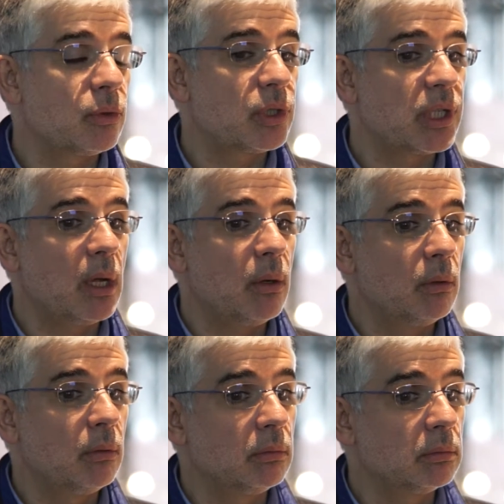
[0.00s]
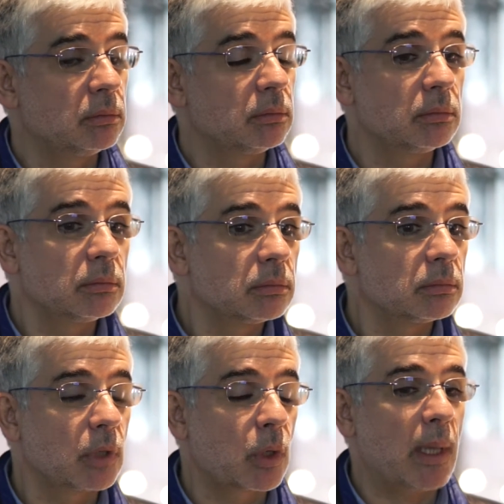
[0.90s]
são
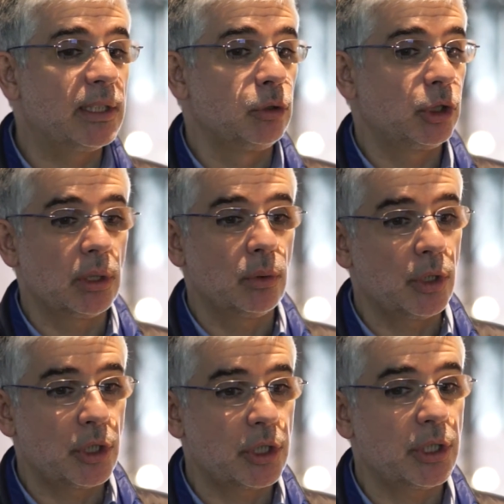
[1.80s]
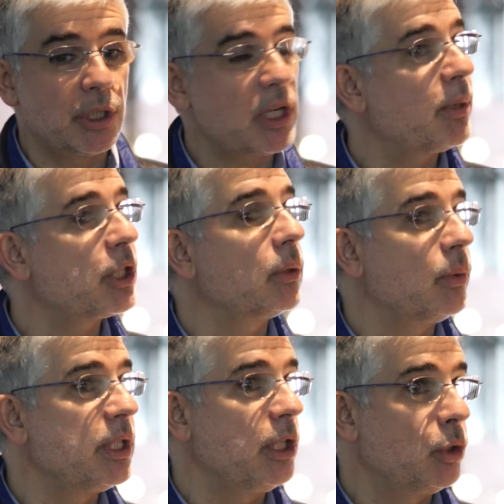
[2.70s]
quatro ilustradores já bastante
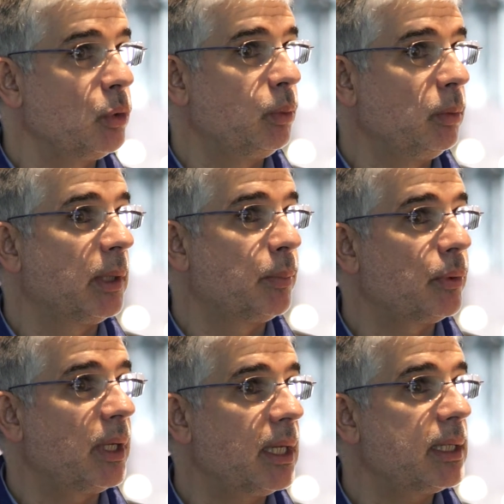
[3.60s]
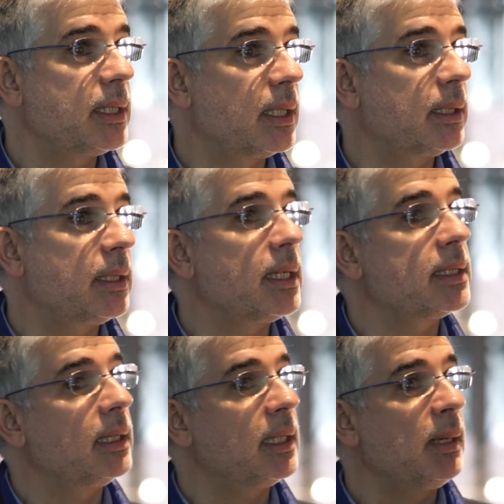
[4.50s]
conhecidos do público português, a
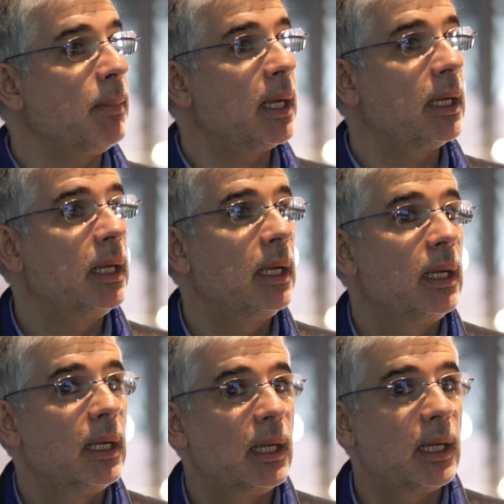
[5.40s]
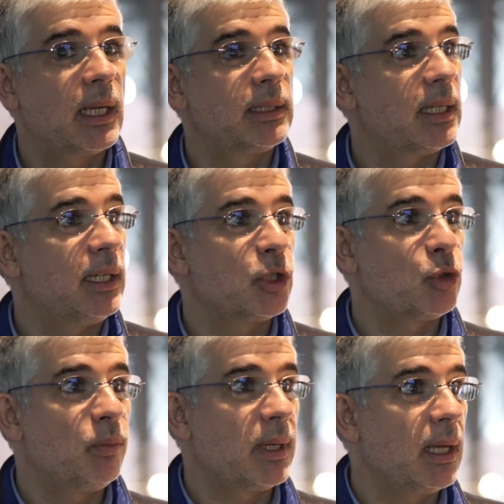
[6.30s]
Teresa Lima, a Catarina
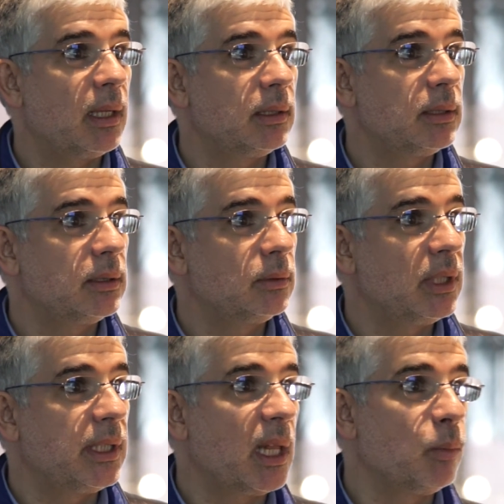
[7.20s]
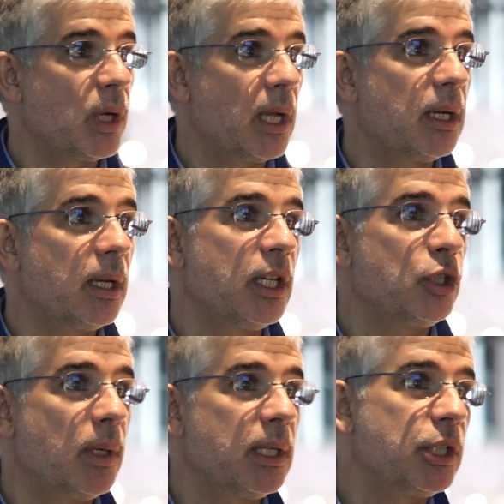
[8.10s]
Sobral, o Daniel Moreira e a
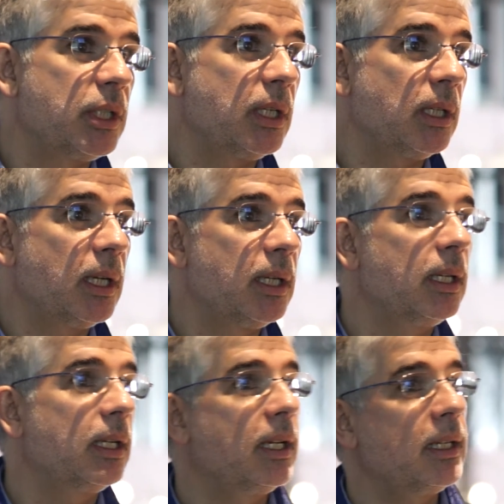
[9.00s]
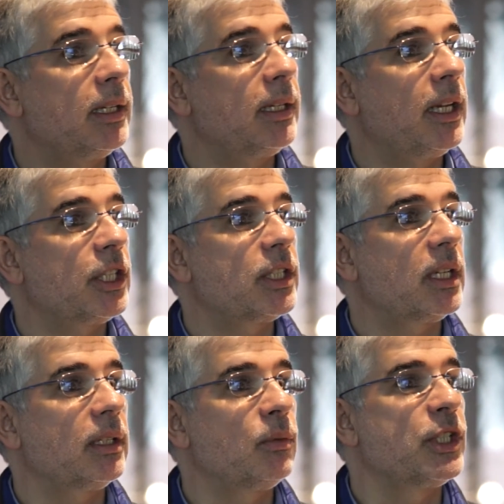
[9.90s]
Joana Estrela, eh,
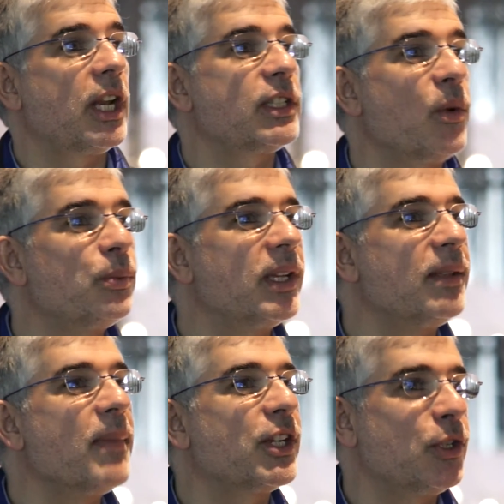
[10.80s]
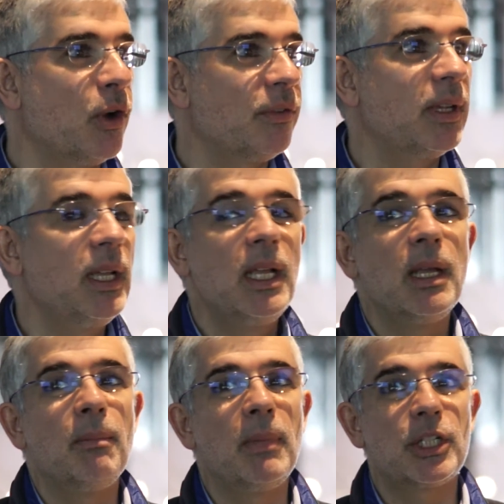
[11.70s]
esta de uma geração um bocadinho mais nova,
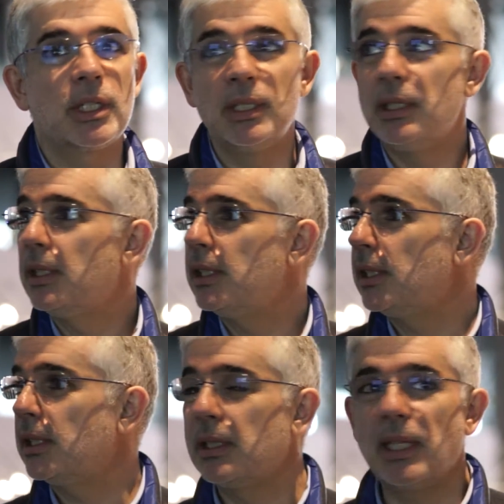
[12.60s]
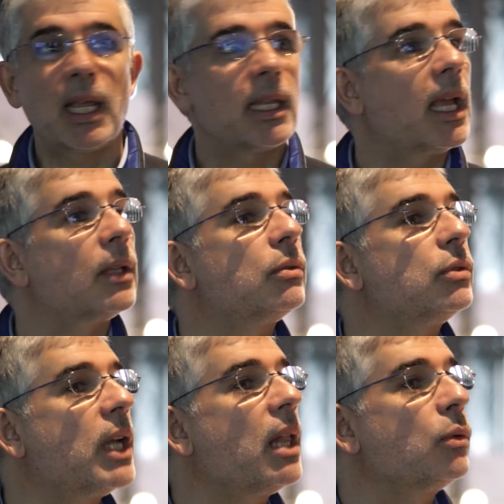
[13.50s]
mas que eh, tem
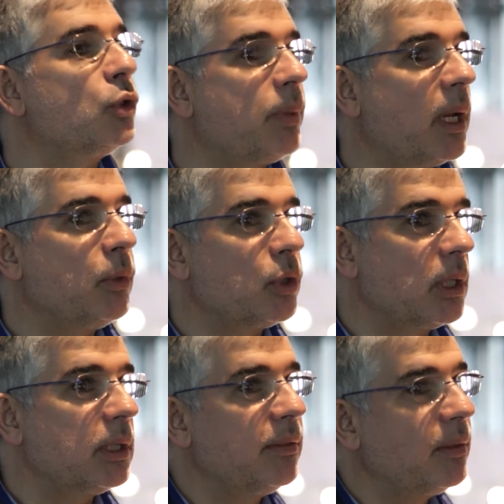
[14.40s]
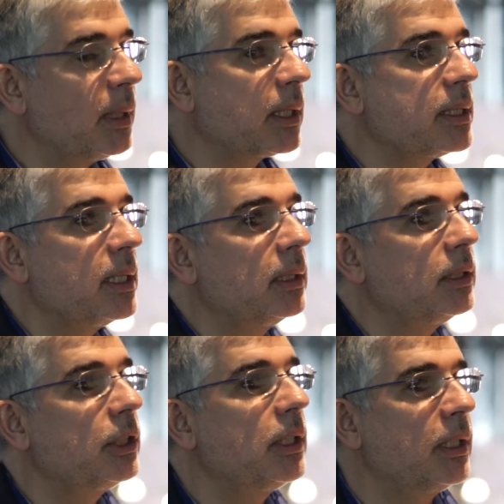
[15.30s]
ganhado já alguns prémios relativamente
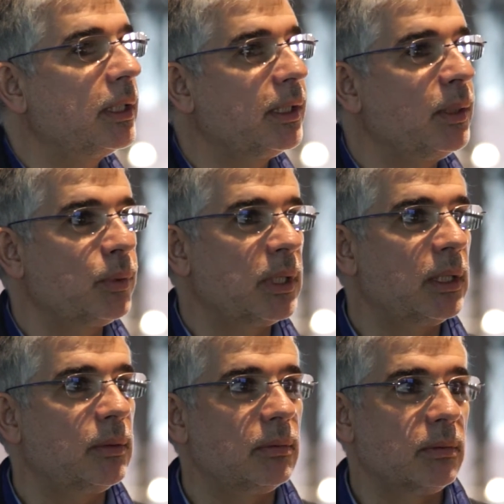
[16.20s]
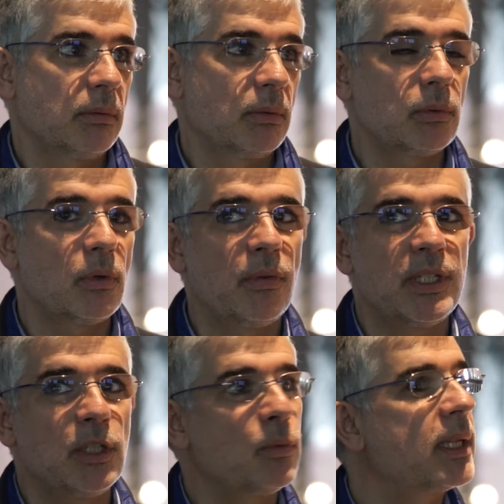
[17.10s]
recentes eh, e, portanto, estou
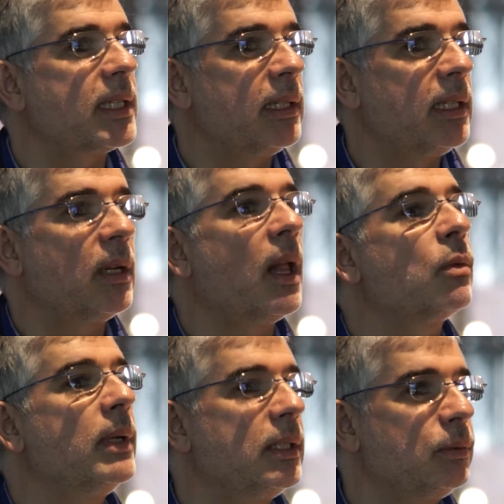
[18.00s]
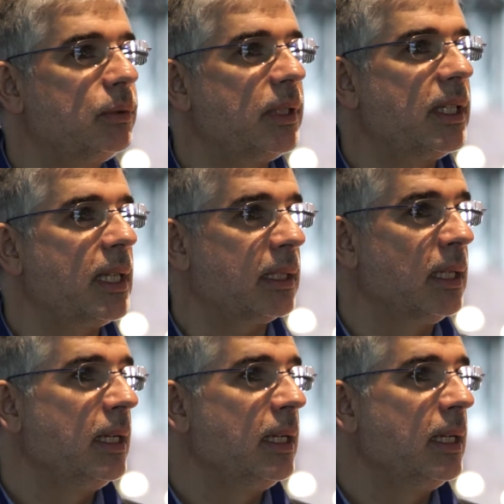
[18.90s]
convencido que começa a ter alguma notoriedade.